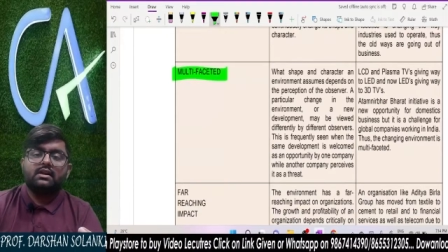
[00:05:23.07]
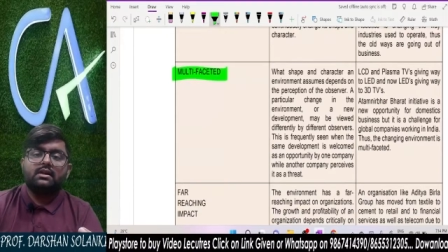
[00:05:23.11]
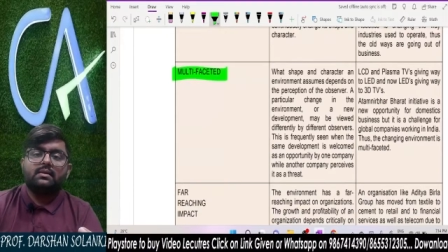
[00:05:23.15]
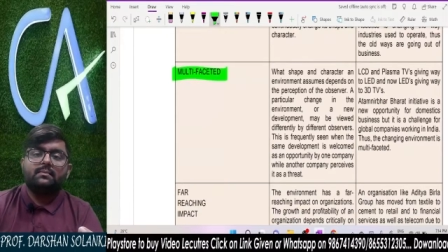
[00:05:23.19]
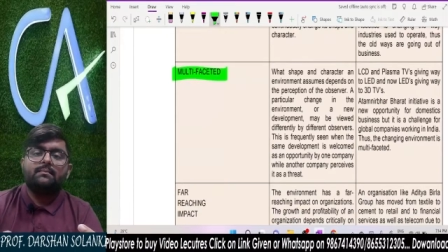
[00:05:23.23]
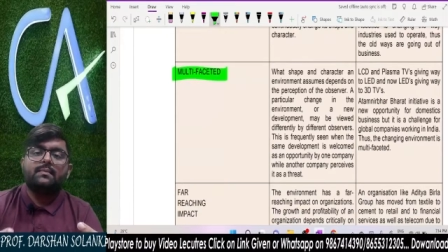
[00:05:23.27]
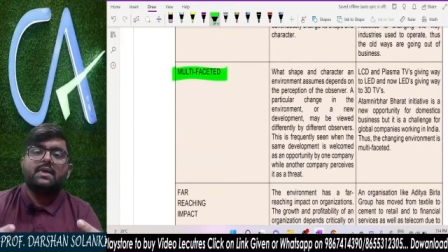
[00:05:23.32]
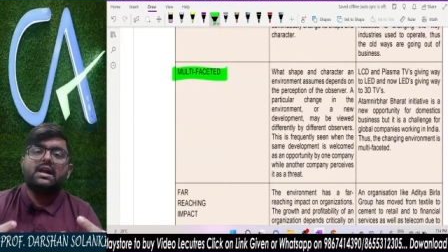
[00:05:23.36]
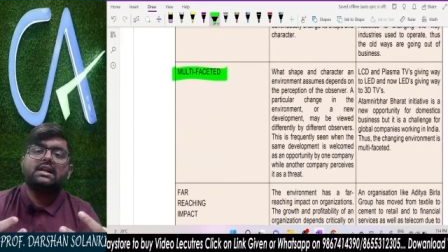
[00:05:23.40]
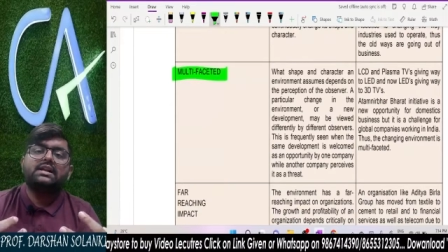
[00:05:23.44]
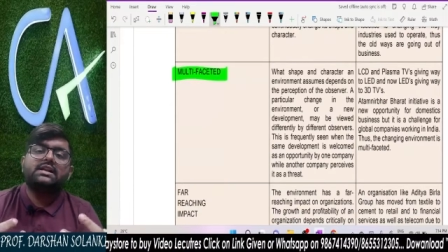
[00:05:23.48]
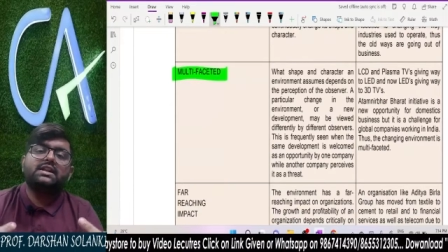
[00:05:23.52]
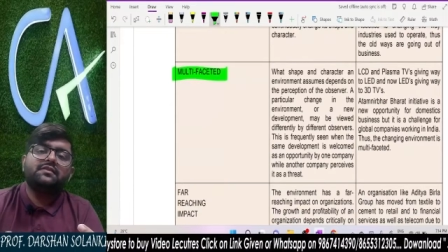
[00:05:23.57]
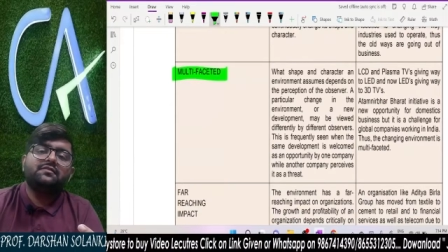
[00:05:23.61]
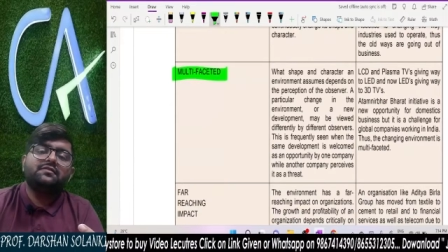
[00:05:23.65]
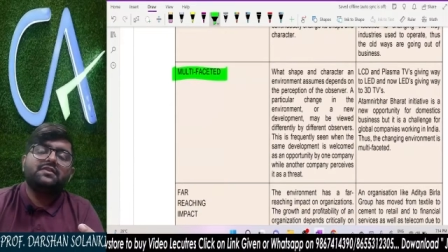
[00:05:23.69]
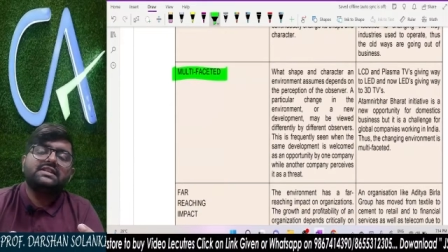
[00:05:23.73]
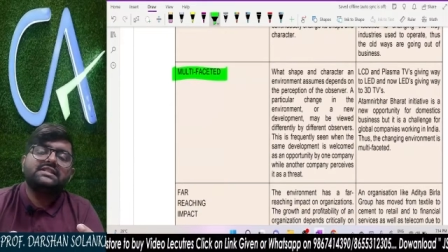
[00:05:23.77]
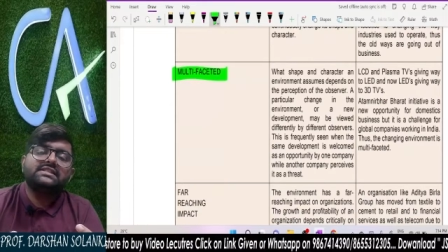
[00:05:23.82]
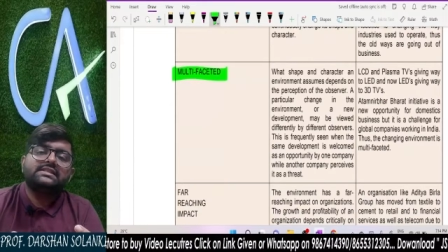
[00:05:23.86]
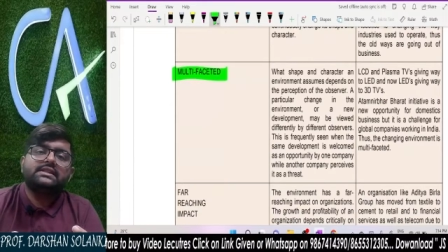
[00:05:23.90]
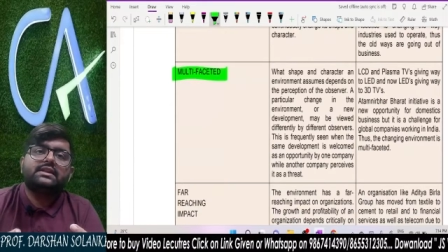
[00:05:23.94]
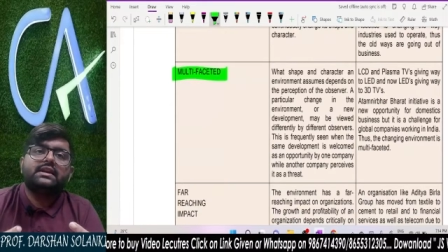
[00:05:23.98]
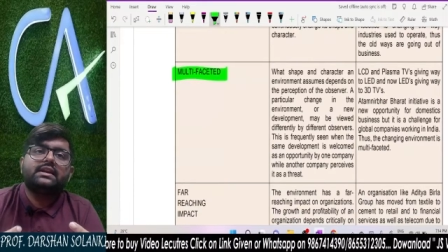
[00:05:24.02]

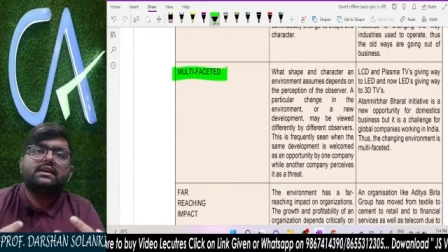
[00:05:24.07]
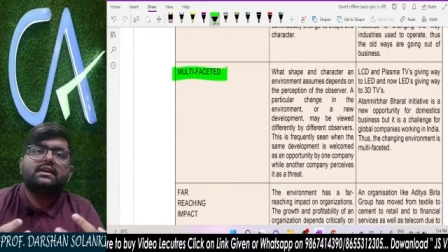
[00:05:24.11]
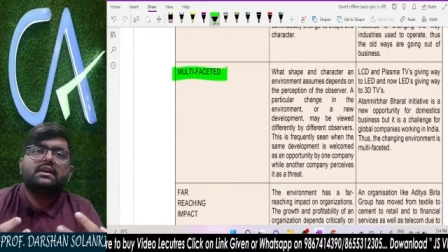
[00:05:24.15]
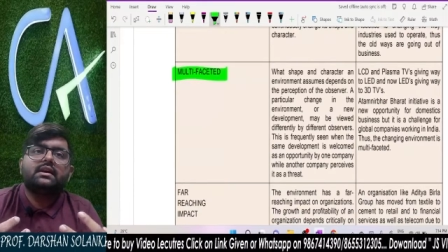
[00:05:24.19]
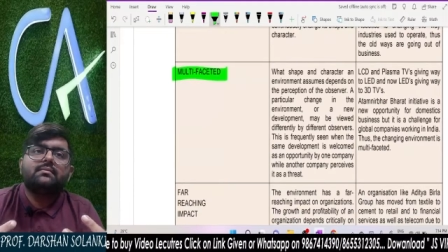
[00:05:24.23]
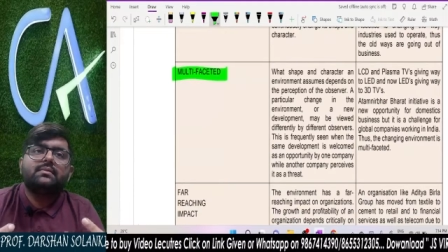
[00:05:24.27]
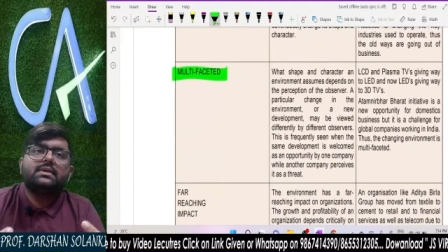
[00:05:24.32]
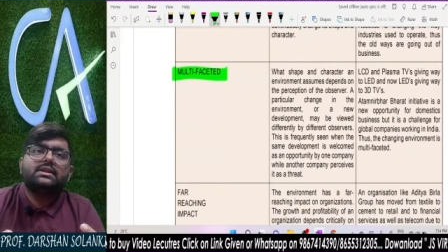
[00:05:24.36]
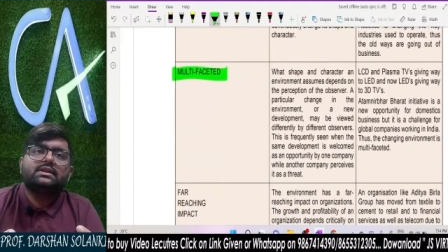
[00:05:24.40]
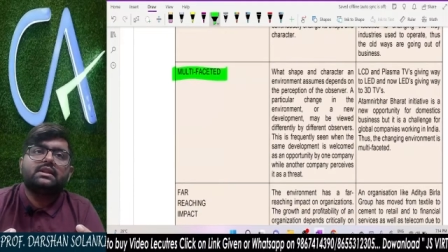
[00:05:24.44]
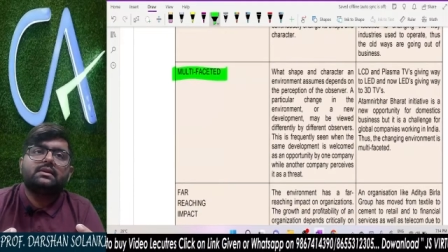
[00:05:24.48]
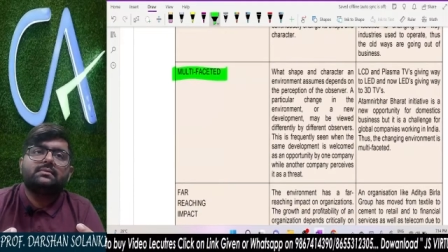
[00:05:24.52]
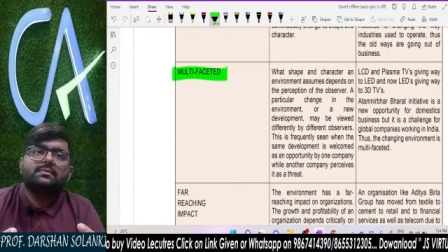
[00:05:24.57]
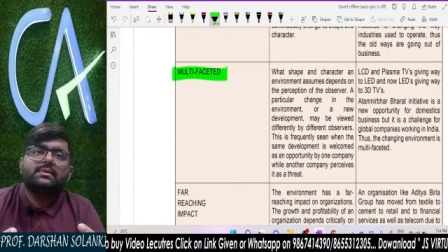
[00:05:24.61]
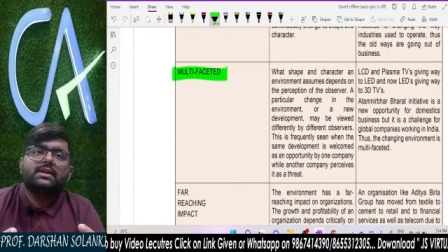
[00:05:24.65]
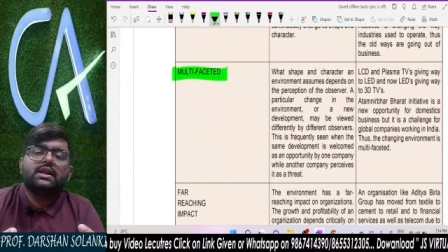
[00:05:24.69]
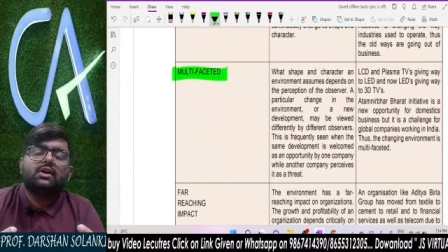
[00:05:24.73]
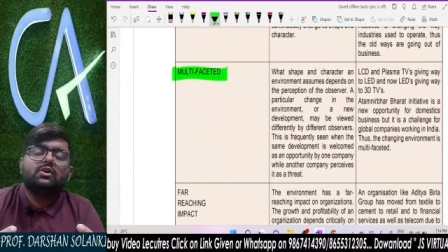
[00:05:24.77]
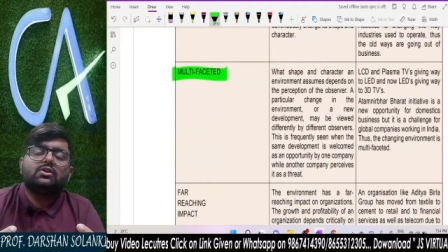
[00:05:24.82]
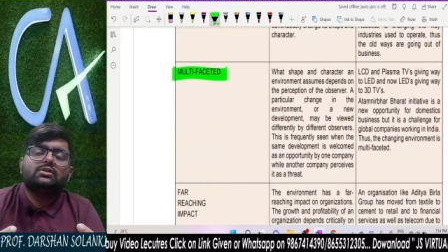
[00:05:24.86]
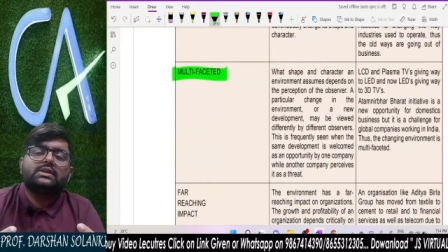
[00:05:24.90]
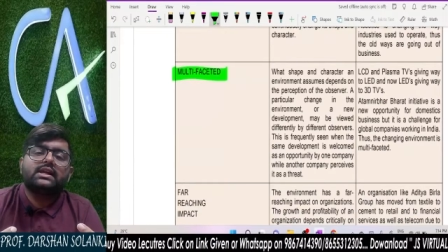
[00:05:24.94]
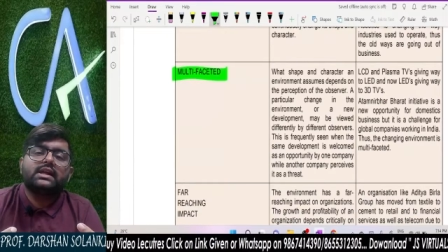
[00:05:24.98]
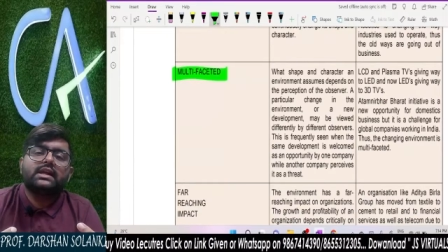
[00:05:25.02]
मल्टीफेसिटेड का मतलब
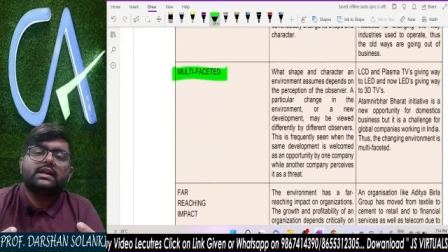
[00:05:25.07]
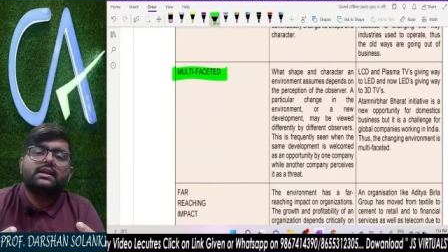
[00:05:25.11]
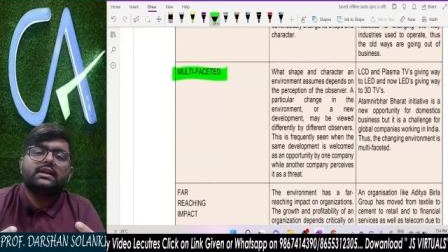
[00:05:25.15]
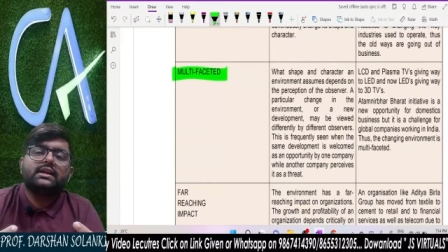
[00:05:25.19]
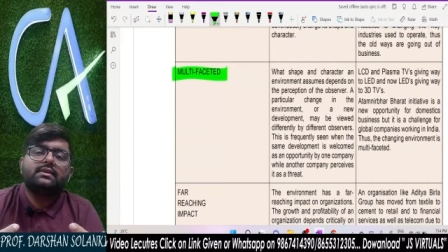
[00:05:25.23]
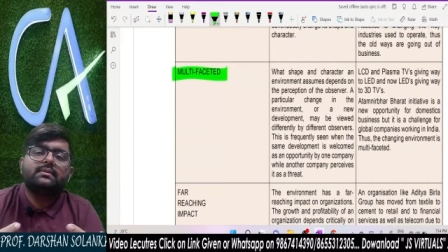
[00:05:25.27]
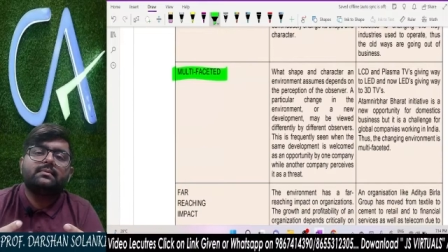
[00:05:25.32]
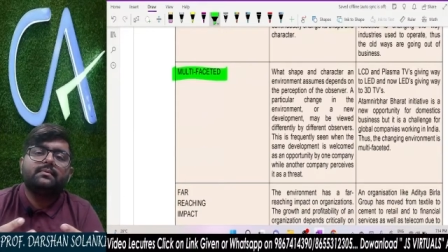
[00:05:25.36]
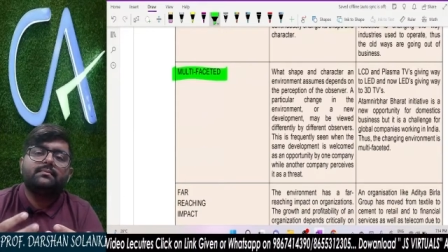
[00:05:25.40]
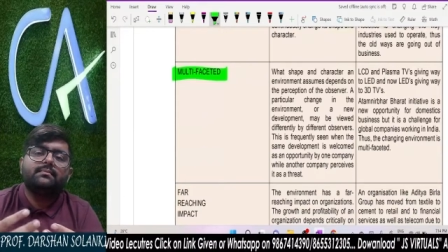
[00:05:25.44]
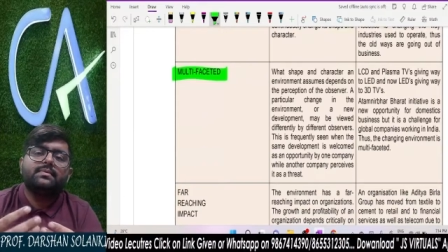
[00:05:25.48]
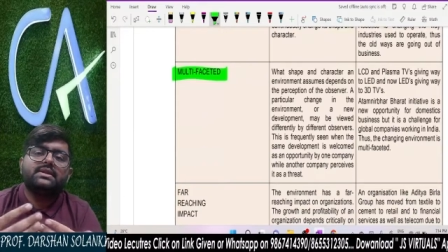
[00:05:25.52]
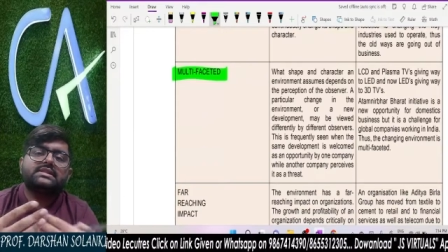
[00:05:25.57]
क्या होता है कि